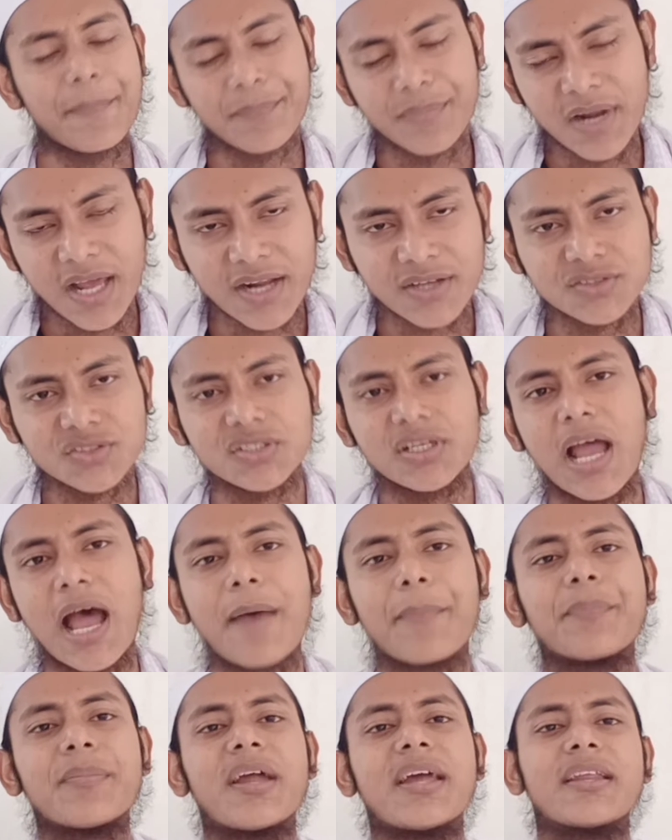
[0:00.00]
আপনার
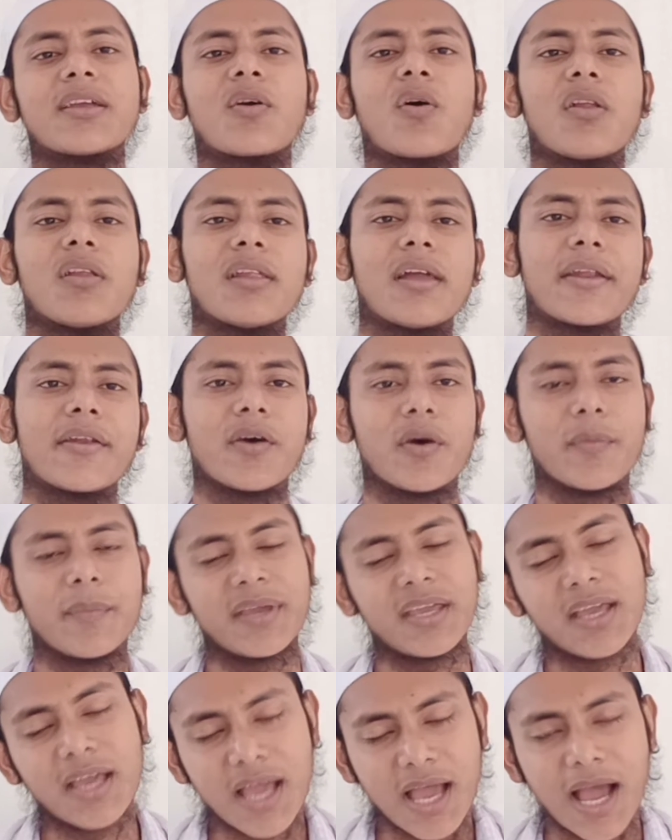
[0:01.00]
আপনারই কল্যাণ
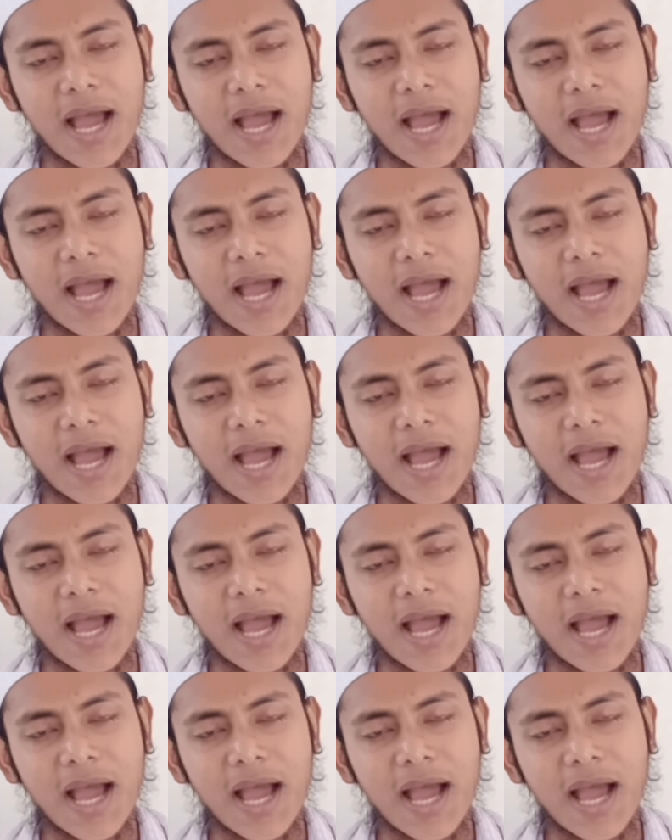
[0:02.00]
হবে